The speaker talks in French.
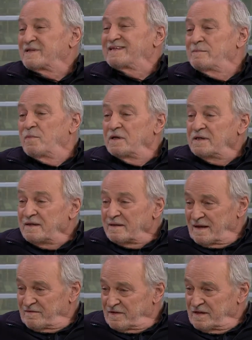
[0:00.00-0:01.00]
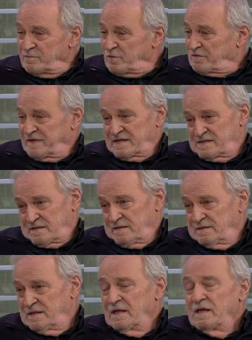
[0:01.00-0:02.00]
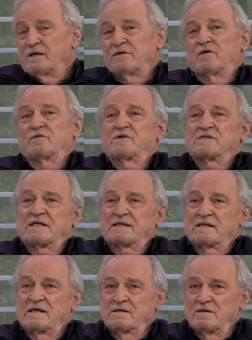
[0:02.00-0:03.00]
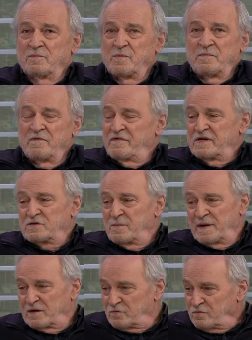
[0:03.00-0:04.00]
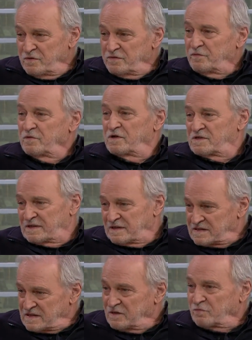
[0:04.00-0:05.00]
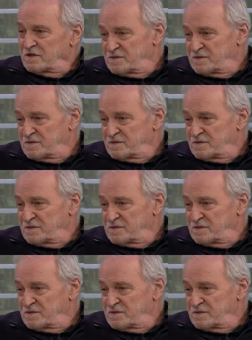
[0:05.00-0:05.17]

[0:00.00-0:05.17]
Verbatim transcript: démolir la mm-hmm. ville pour faire ça. Donc, certains, on ne peut pas faire ça partout. Il, faut, il y a certains endroits